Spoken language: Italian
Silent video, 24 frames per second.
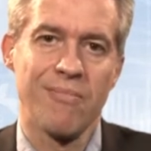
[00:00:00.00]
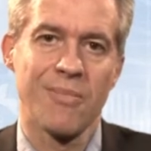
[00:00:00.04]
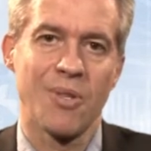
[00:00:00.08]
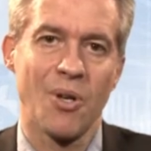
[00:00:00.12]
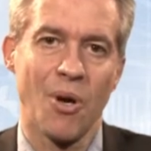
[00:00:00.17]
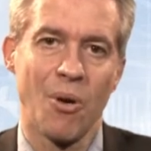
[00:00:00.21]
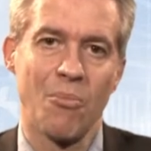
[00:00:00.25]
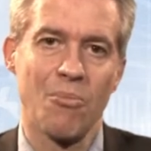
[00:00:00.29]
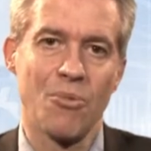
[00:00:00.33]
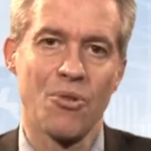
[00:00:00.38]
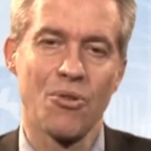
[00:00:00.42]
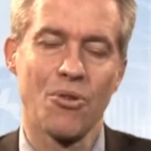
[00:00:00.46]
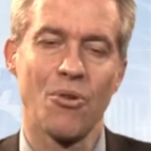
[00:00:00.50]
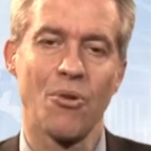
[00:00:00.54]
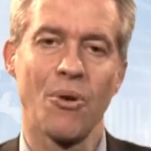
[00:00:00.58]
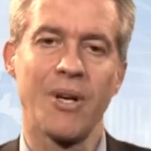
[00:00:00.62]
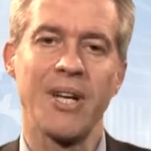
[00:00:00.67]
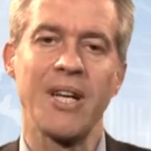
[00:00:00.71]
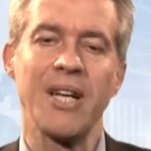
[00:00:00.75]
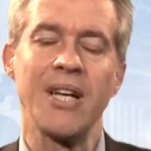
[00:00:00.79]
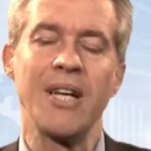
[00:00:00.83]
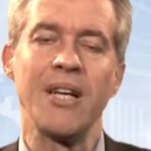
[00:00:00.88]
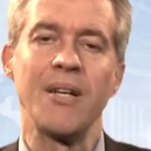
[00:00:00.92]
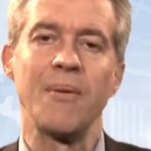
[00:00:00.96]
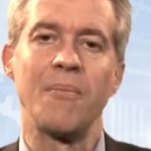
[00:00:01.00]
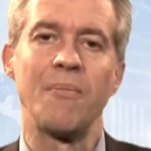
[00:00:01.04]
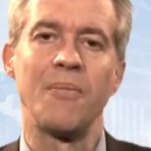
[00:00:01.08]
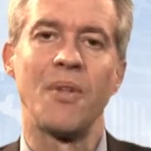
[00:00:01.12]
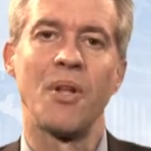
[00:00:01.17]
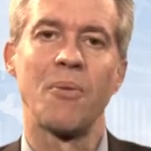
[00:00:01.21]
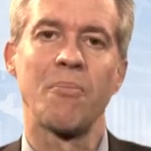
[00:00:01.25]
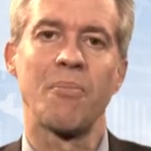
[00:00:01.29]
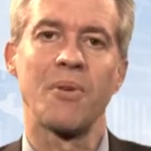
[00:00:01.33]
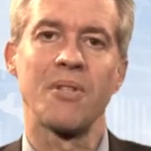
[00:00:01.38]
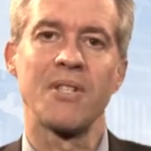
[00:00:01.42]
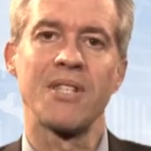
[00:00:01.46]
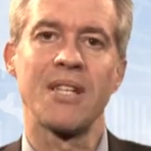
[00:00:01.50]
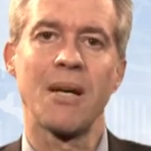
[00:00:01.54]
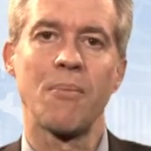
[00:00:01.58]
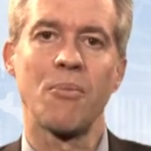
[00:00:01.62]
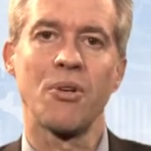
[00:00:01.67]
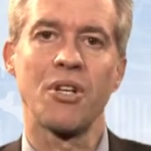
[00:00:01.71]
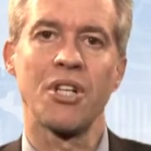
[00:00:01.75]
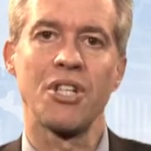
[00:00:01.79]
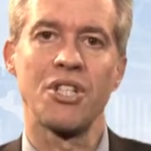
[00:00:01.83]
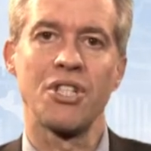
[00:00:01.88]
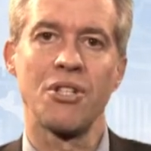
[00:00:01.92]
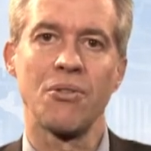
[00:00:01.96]
comunque non pensiamo
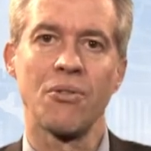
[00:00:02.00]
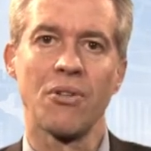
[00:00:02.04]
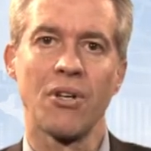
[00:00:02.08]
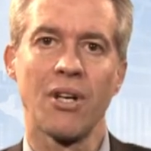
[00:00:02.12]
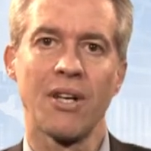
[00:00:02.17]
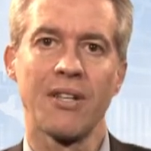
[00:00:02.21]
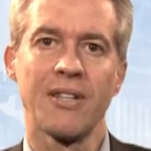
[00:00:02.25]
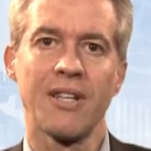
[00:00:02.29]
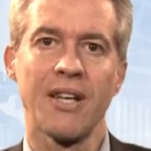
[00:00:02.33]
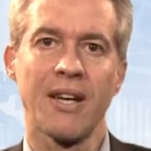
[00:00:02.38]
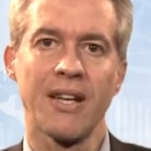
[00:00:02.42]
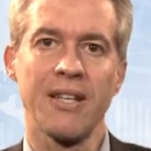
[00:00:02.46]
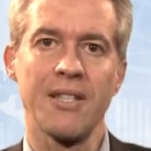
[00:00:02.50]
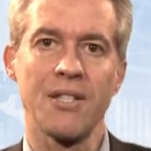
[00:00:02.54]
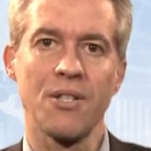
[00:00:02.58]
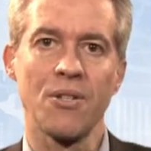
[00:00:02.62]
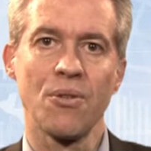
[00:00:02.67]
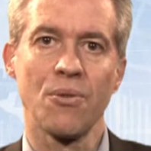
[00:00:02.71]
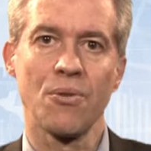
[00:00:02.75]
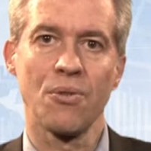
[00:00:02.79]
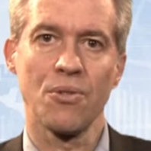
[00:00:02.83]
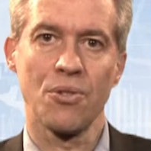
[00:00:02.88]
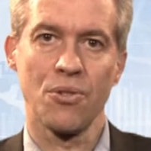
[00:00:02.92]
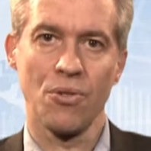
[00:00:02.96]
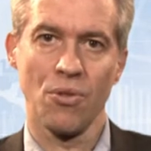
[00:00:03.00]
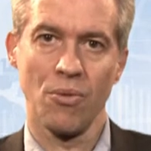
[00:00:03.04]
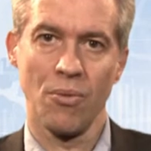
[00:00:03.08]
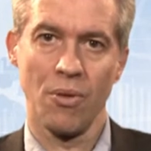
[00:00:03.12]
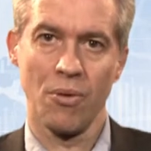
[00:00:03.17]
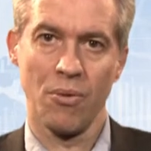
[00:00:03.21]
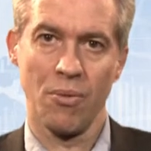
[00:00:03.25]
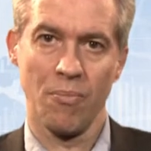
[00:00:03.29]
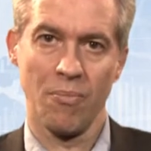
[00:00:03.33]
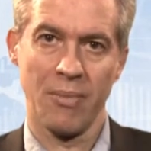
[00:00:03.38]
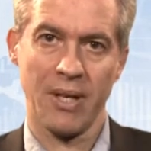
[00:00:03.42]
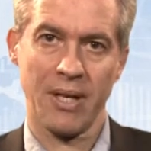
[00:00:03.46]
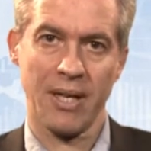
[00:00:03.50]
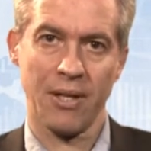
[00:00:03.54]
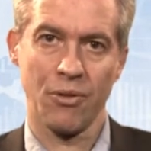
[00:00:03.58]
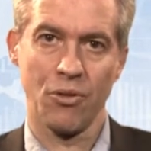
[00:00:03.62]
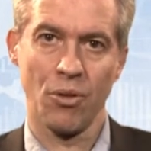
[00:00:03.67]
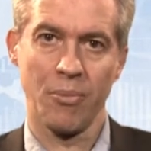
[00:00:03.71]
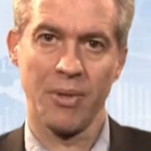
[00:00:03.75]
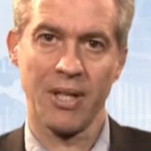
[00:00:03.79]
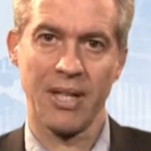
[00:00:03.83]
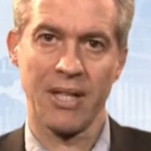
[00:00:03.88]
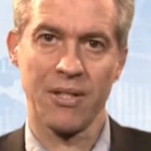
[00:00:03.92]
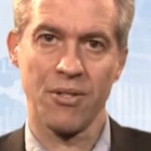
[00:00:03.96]
che c'è un grande rischio sul mercato
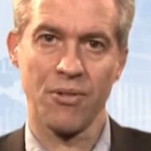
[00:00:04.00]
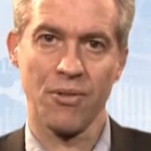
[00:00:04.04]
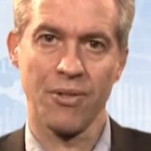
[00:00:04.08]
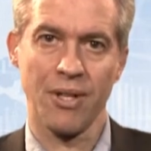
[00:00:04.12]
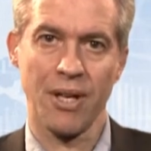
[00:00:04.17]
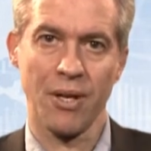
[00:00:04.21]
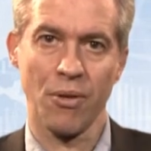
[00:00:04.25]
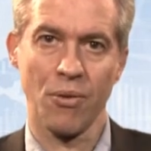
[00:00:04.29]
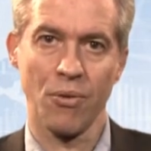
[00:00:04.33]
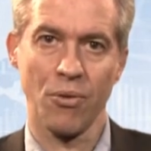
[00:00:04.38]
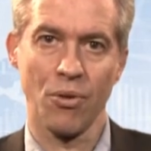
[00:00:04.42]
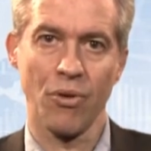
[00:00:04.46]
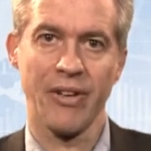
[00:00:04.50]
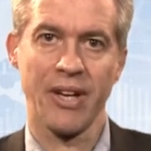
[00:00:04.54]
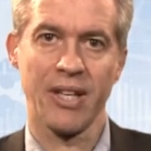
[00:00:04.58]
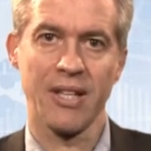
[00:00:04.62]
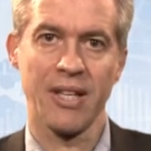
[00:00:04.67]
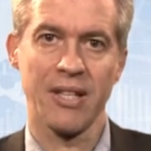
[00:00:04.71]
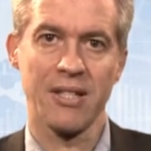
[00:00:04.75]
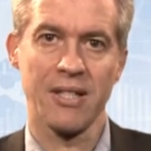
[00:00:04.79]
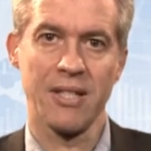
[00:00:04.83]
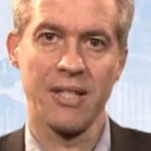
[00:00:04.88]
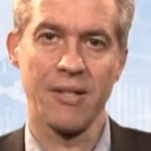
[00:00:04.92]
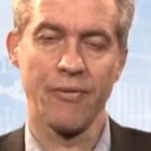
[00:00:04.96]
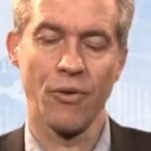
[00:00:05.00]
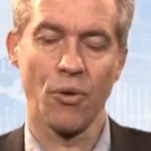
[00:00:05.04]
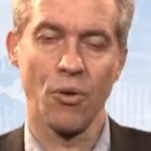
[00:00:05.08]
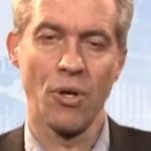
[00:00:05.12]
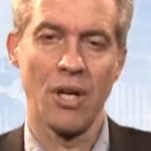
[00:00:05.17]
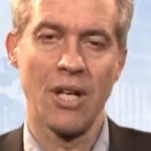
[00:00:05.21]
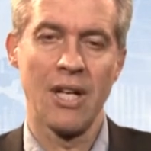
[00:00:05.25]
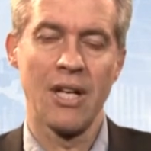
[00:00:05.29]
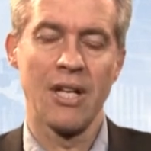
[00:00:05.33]
obbligazionario governativo.